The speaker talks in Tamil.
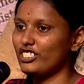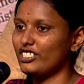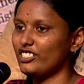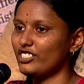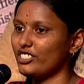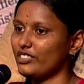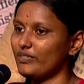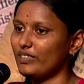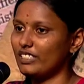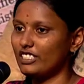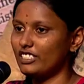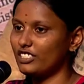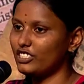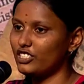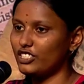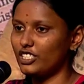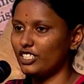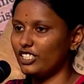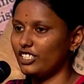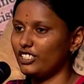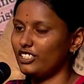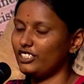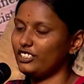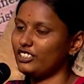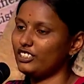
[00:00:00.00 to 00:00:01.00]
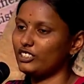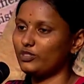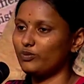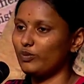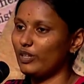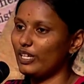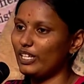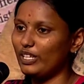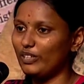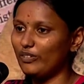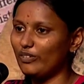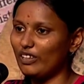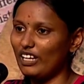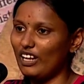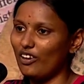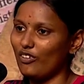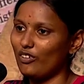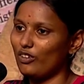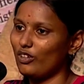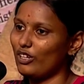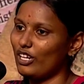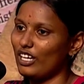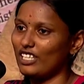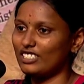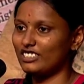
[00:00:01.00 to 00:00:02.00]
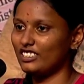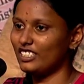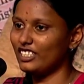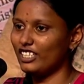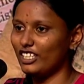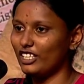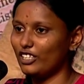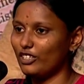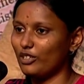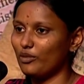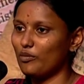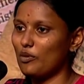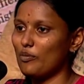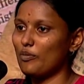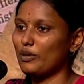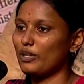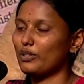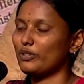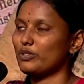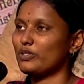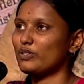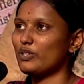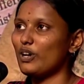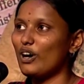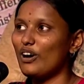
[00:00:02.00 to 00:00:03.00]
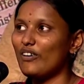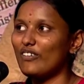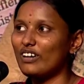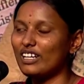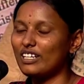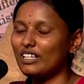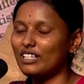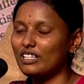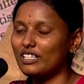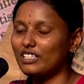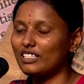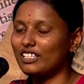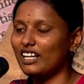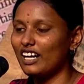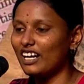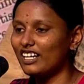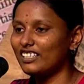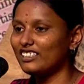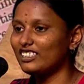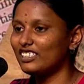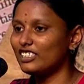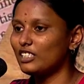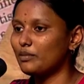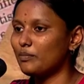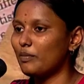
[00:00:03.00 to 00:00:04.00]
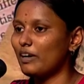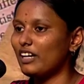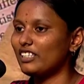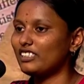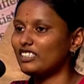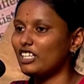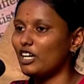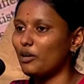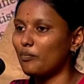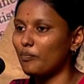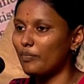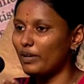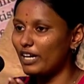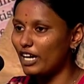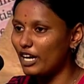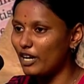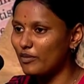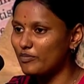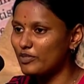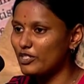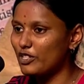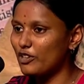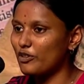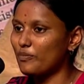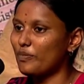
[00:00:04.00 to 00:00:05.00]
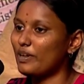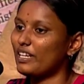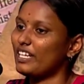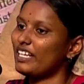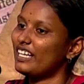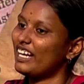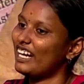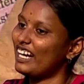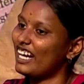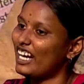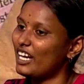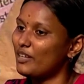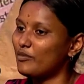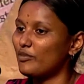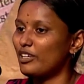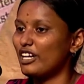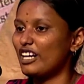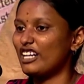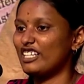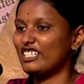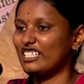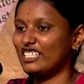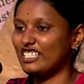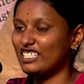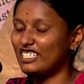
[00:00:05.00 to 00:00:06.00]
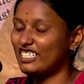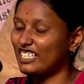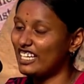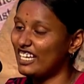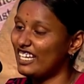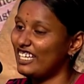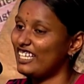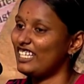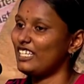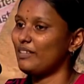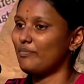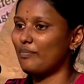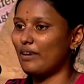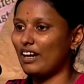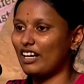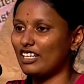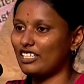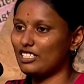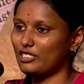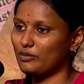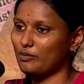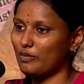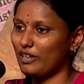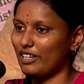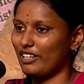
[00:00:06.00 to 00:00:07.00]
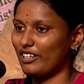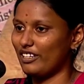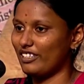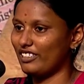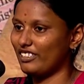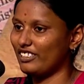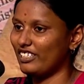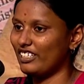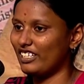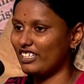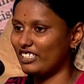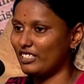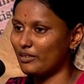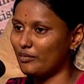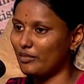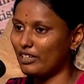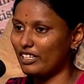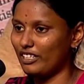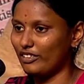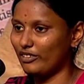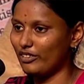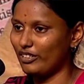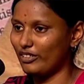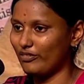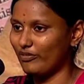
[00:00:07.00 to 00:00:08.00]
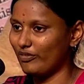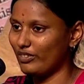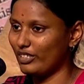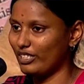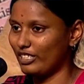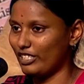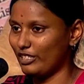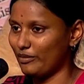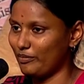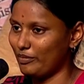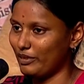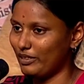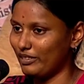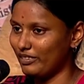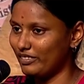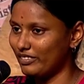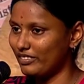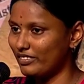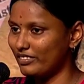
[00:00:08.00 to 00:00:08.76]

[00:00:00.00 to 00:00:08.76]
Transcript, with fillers: டீச்சர் வந்து ஷீ டீச்சர்ஸ் வெரி வெல் அவங்களோட அசன்ட் எனக்கு ரொம்ப பிடிக்கும் ஸோ அவங்க நடத்ததை பார்த்து அப்படியே அப்சர்வ் பண்ணி கண்ணாடி முன்னாடி நின்று டெய்லி ப்ராக்டிஸ் பண்ணுறது அந்த மாதிரி ஒரு எஃபர்ட் எடுக்கும்